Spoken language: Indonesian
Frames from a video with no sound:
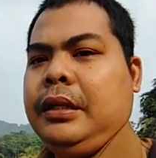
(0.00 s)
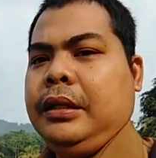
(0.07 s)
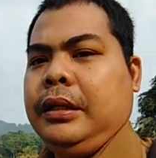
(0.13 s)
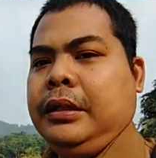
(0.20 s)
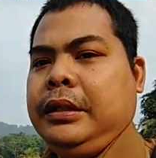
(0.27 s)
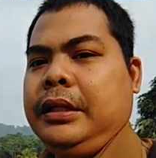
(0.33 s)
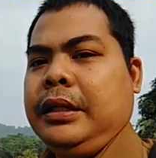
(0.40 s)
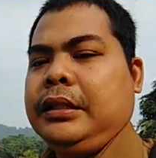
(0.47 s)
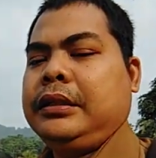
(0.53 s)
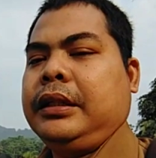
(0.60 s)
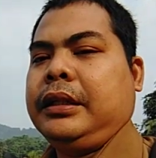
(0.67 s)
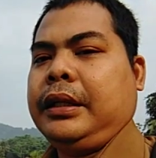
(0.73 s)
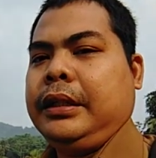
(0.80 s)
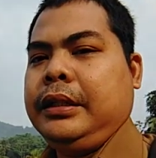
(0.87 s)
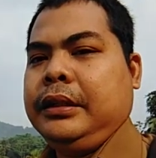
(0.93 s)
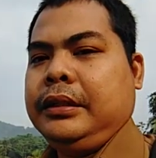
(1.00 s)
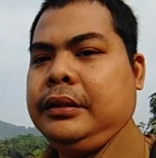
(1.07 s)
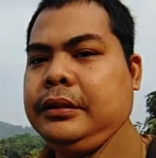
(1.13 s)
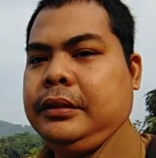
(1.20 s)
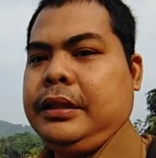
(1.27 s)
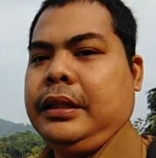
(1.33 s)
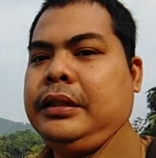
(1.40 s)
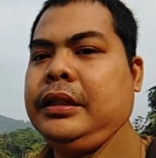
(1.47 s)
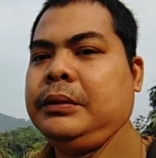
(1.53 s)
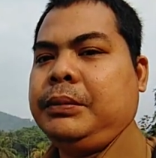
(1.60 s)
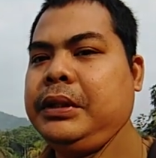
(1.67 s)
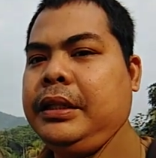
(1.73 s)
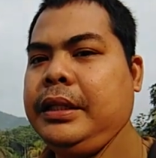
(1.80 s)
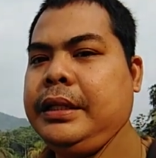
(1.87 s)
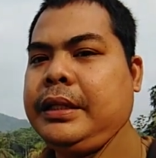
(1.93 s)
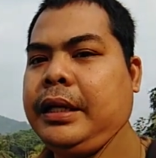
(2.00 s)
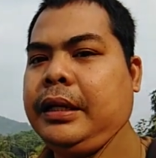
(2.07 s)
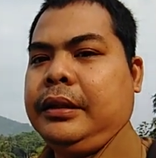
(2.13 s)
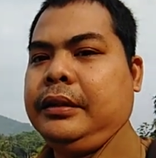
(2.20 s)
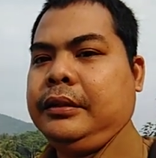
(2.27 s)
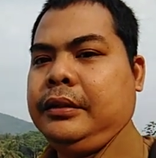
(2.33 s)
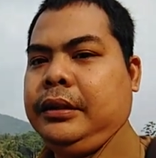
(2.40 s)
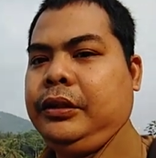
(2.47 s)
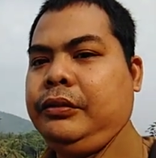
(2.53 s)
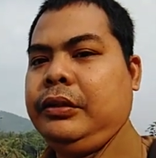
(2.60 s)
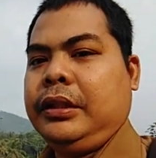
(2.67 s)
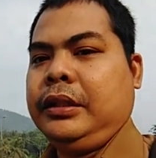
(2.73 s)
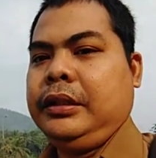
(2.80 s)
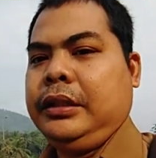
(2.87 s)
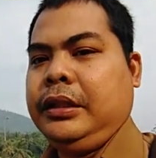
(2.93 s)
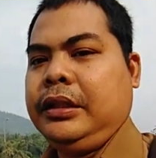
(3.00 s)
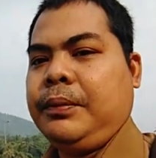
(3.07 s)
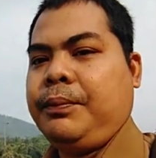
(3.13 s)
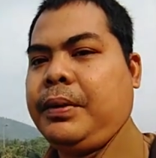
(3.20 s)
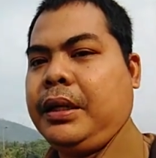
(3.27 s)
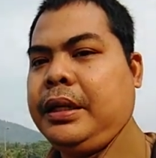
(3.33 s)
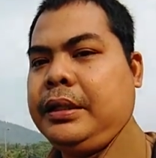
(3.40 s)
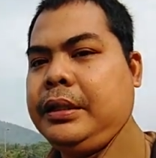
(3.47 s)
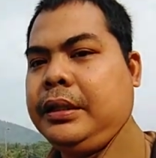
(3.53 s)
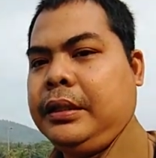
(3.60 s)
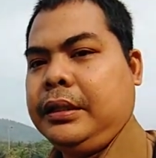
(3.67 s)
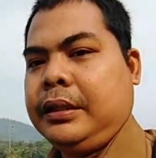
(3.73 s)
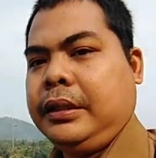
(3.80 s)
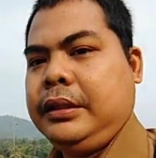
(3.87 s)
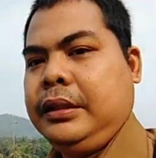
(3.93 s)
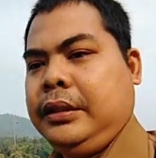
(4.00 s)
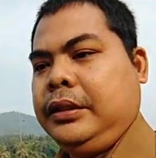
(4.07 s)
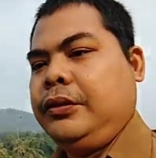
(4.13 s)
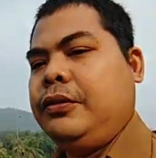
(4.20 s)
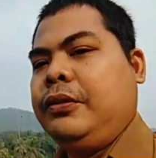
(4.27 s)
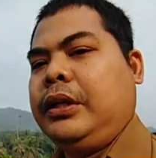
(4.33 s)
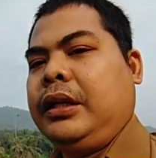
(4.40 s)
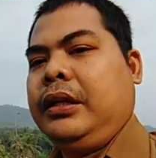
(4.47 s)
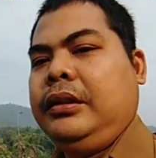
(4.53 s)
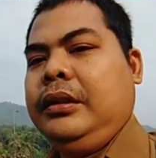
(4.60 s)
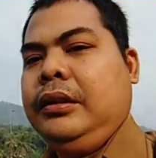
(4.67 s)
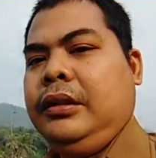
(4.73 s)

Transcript: e, dinas terkait ya dinas pendidikan itu nanti kepala yang akan ditegur